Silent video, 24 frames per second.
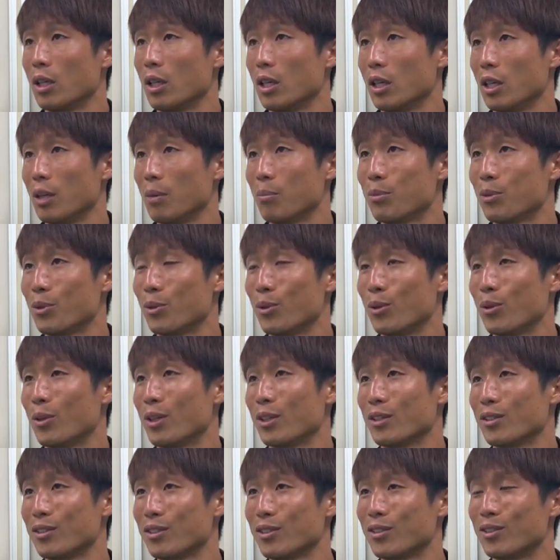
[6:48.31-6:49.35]
えー、プロ
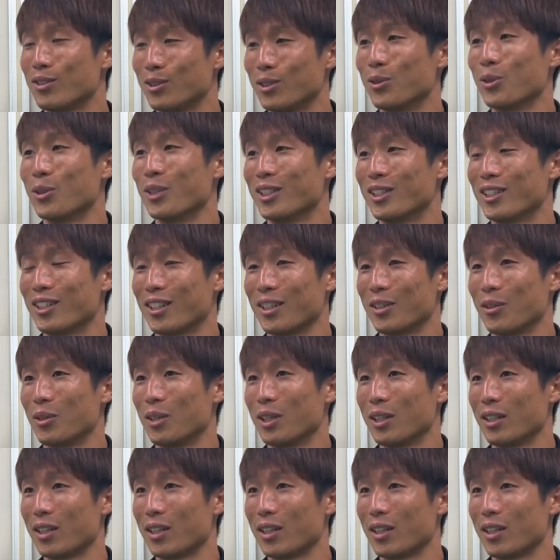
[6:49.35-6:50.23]
初出場でしたけど、